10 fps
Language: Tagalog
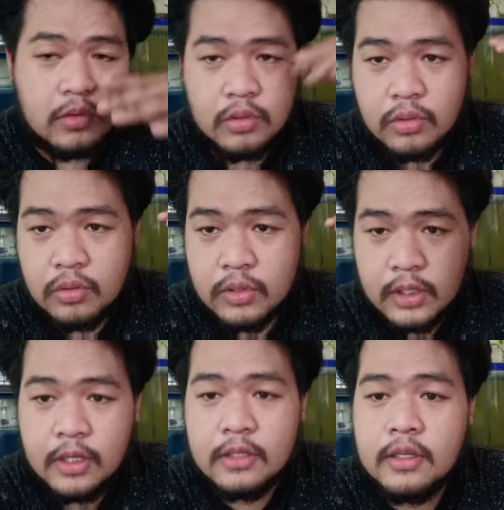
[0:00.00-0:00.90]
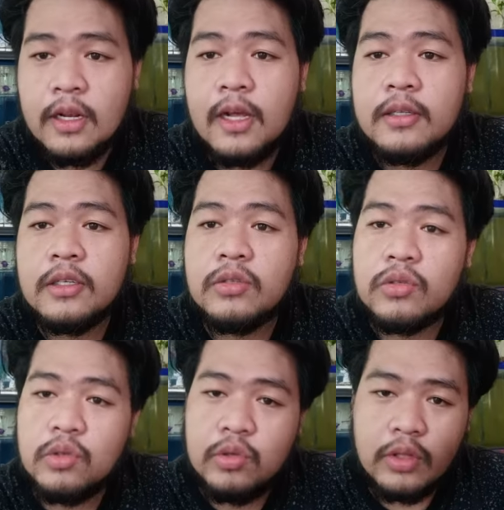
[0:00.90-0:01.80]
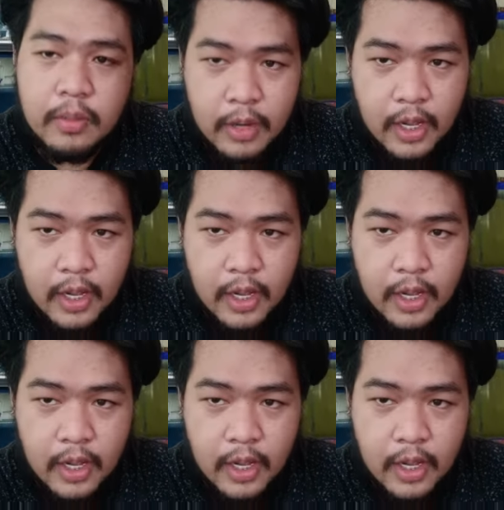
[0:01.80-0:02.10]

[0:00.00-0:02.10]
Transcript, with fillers: So, kita kasi lang sa susunod na